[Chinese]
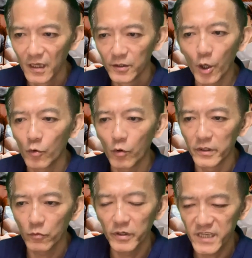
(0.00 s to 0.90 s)
No，我
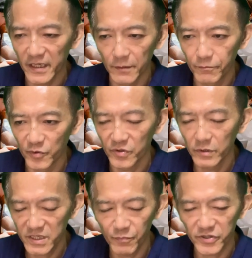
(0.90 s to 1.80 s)
我讲的不
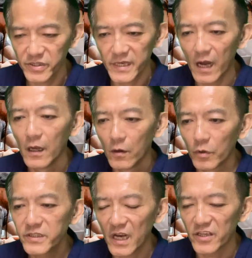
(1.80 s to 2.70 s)
不是这样，我
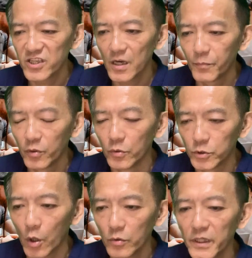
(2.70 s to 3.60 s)
讲的是一个普
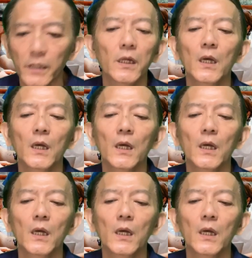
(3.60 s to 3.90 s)
通人，